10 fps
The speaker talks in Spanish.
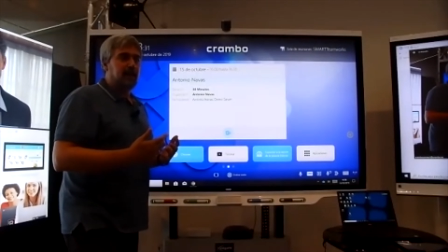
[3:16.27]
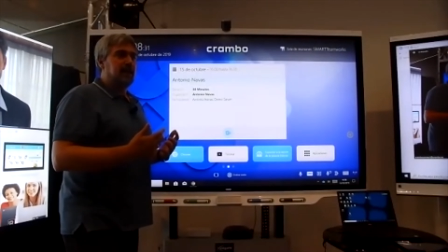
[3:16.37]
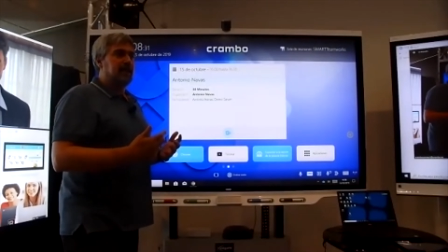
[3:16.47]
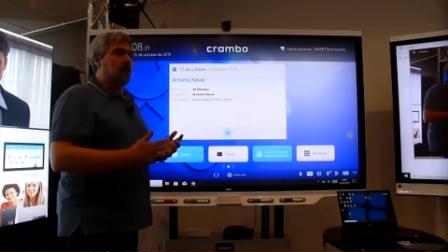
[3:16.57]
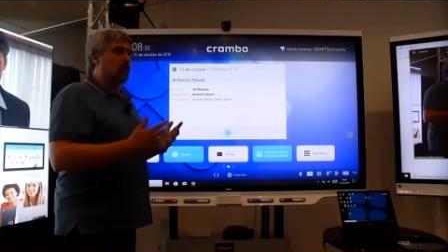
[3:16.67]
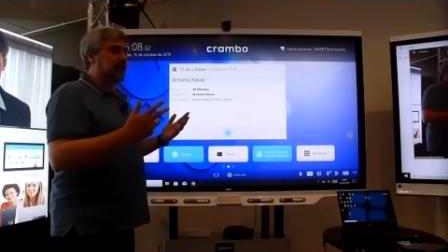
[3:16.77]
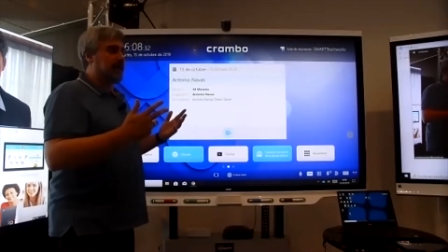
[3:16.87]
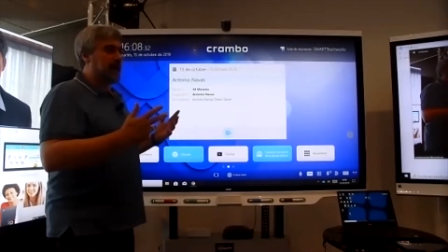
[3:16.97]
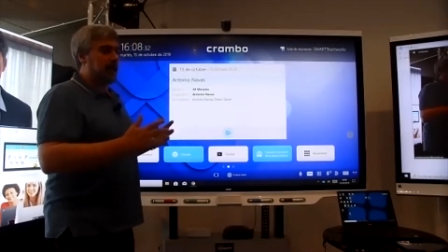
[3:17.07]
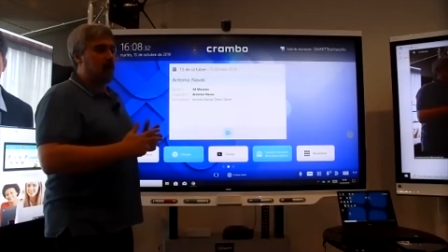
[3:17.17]
Se
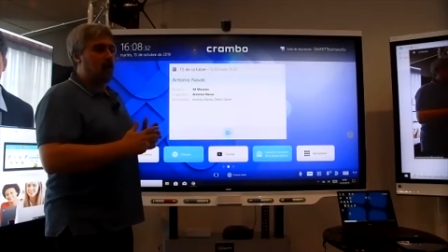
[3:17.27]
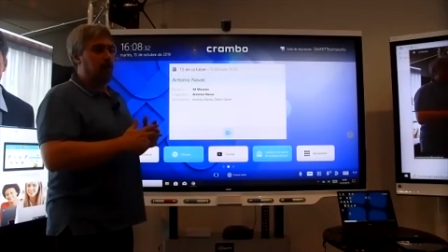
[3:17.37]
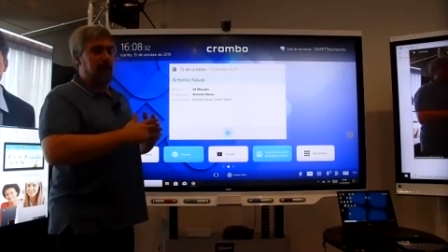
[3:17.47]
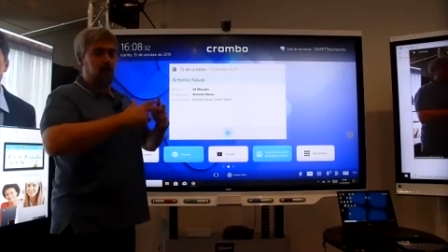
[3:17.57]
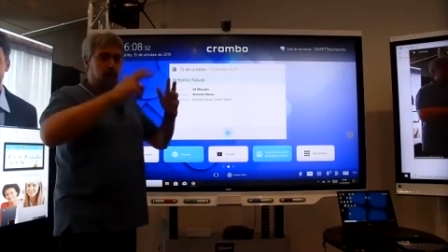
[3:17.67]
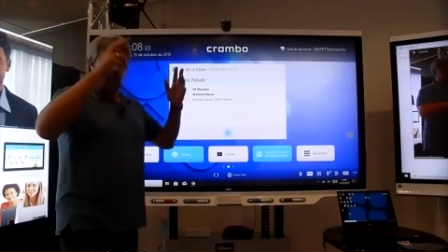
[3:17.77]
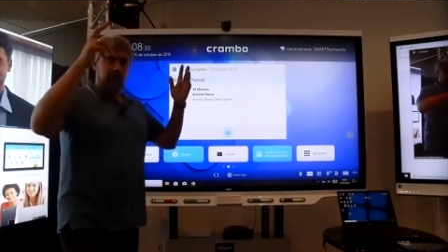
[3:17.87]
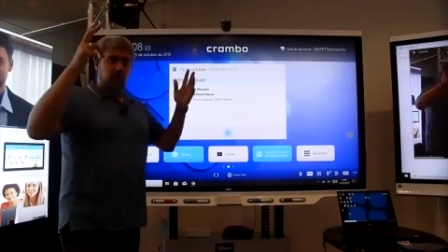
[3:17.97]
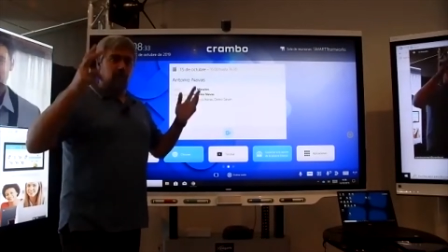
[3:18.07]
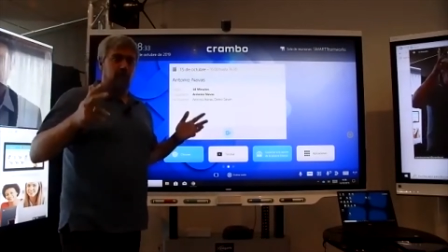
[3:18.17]
encuentra o bien un
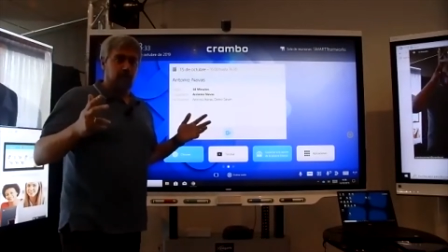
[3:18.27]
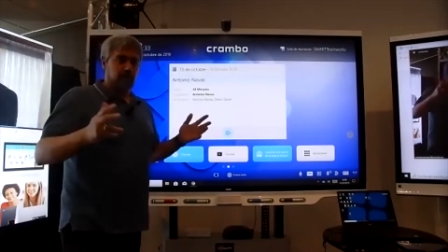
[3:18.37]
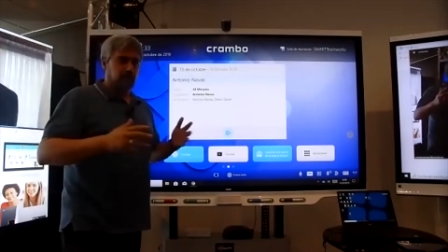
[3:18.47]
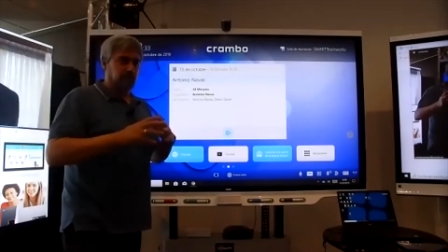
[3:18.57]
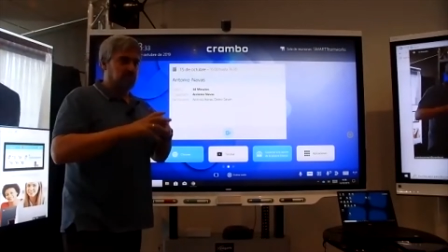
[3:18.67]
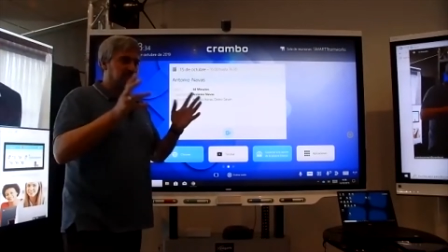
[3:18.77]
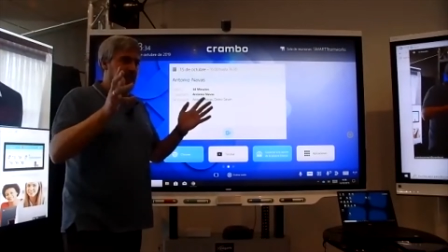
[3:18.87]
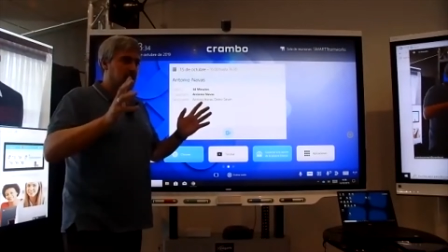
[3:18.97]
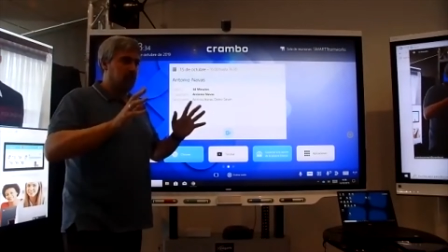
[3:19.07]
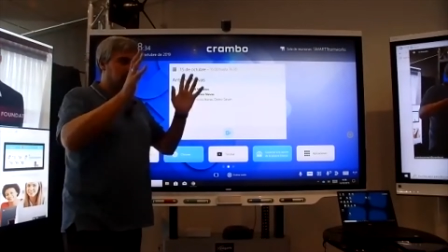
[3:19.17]
monitor
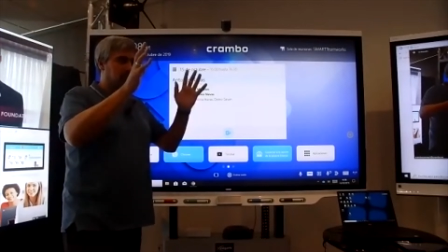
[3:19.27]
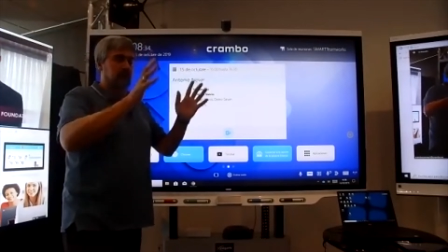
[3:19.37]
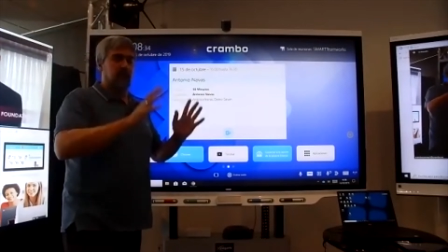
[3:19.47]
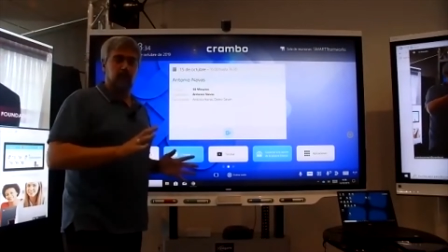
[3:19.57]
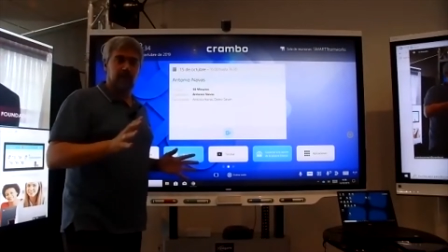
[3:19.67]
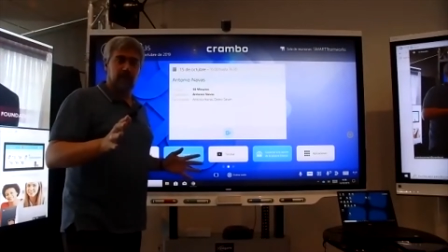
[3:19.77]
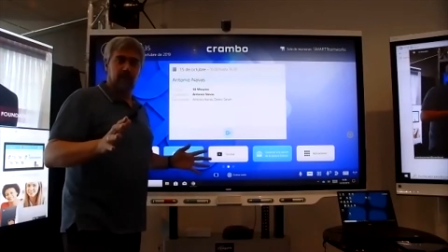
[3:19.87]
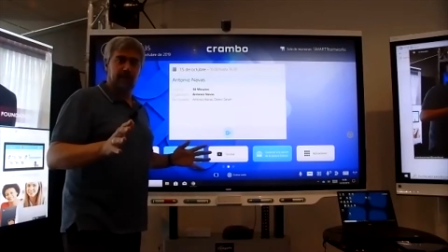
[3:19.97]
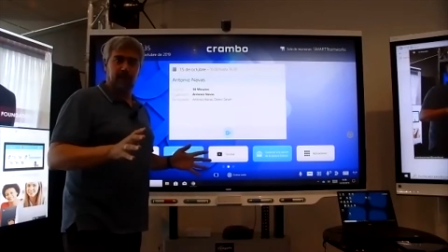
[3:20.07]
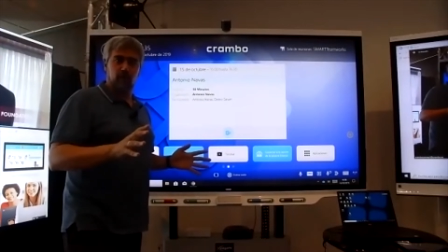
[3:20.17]
negro, que no sabemos qué
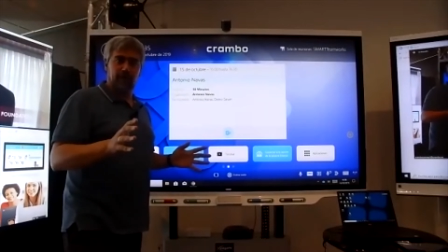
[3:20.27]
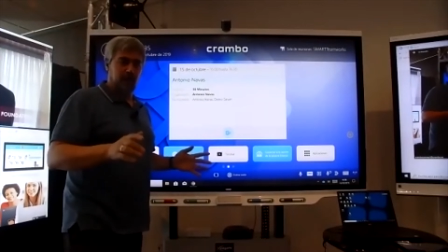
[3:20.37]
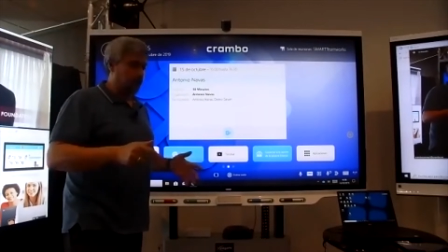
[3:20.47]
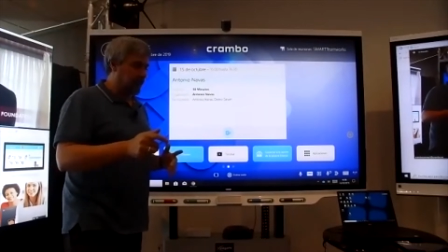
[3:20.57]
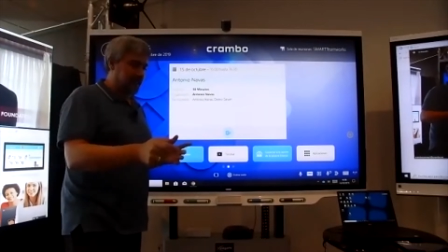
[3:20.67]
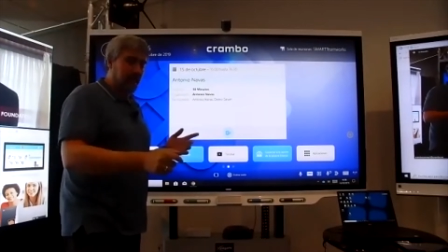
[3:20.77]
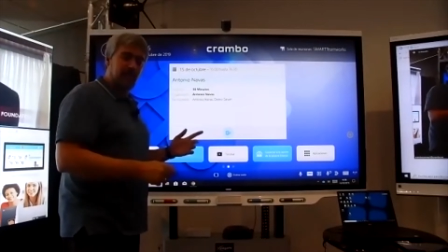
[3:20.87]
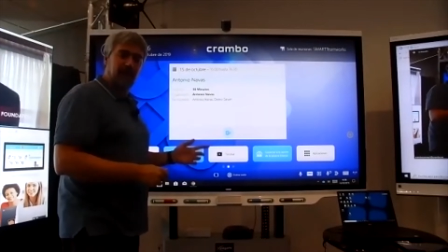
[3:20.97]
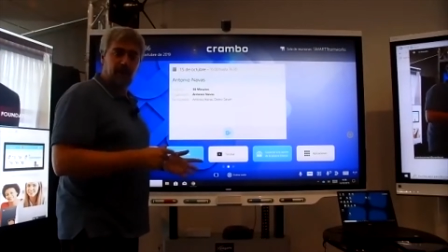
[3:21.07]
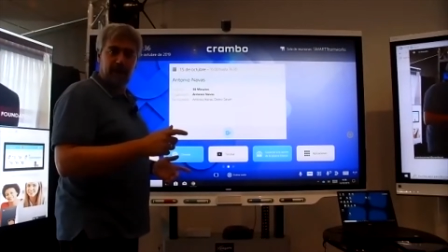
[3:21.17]
hacer con él, dónde está el
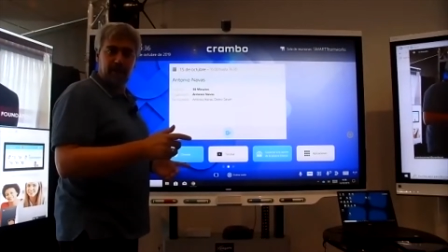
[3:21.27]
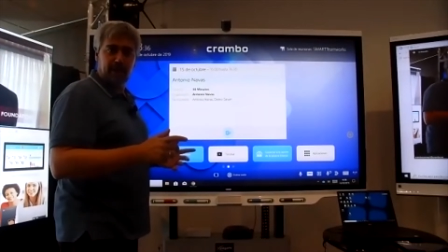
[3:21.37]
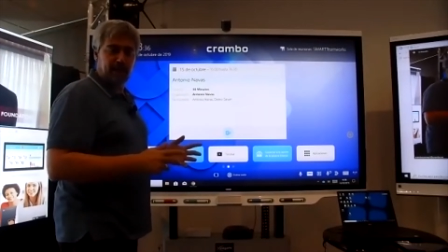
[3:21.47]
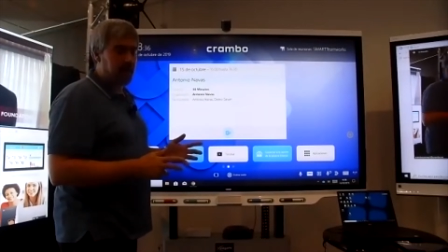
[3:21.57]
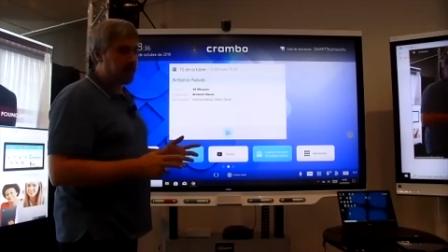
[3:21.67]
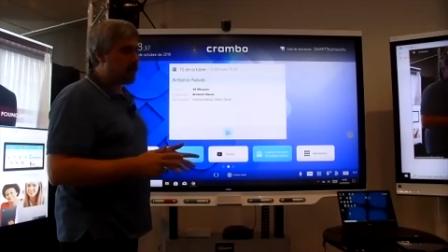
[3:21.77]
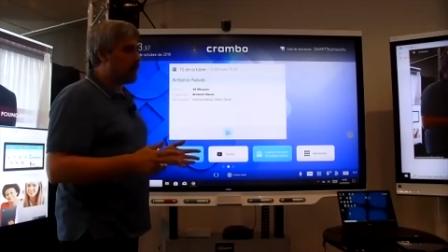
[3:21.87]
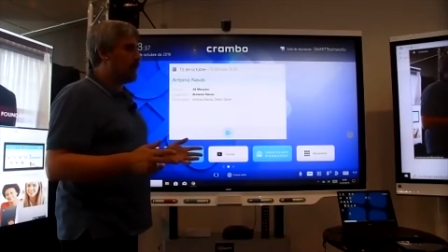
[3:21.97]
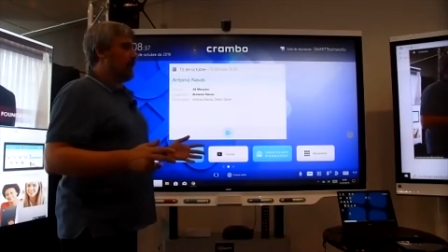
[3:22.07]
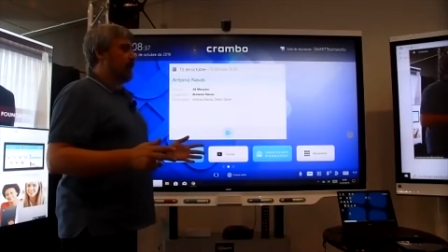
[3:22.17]
mando para encenderlo,
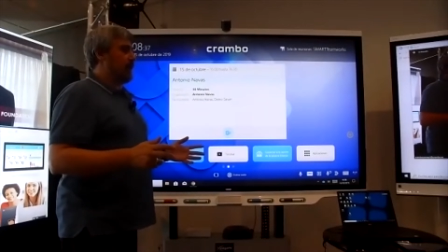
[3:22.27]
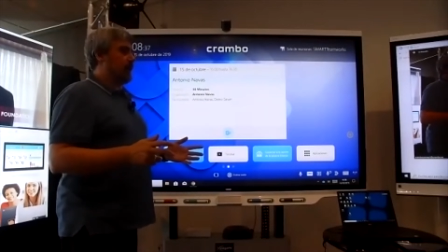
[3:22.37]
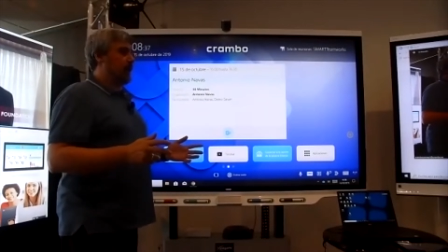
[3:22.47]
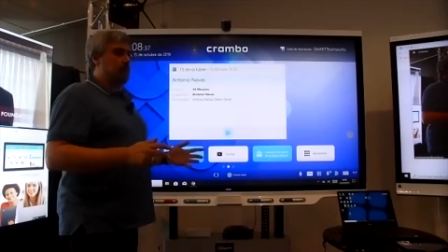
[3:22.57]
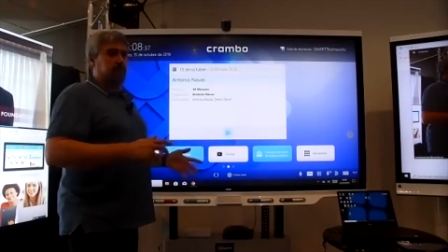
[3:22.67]
eh,